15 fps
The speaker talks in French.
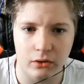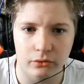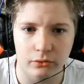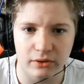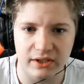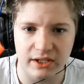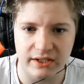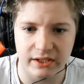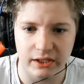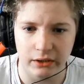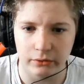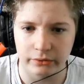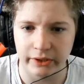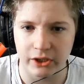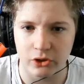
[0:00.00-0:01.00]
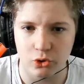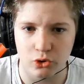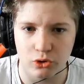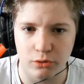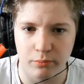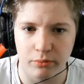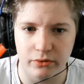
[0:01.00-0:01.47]
donc ça, c'est l'entrée, je
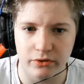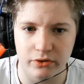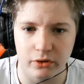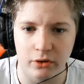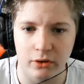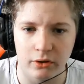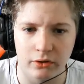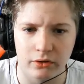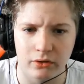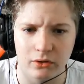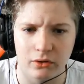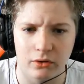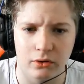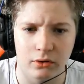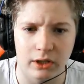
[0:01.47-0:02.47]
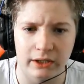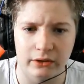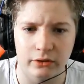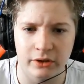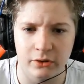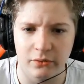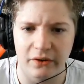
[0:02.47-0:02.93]
suppose. Oh non.
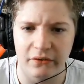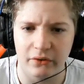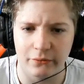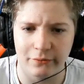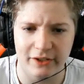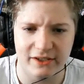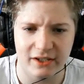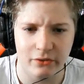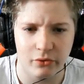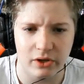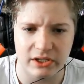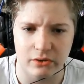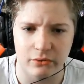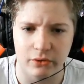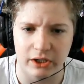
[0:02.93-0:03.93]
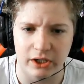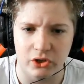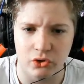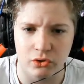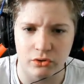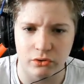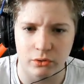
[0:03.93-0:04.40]
Attendez, on va, on va essayer de voir si on voit quelque
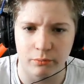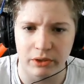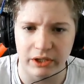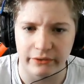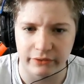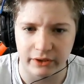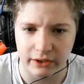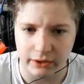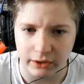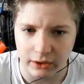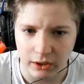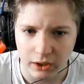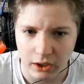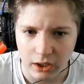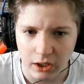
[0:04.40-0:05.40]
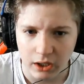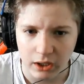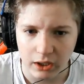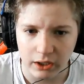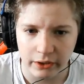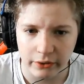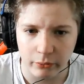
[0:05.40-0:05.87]
chose depuis la fenêtre.
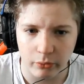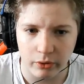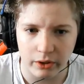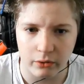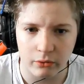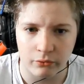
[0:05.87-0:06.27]
Et ouais, on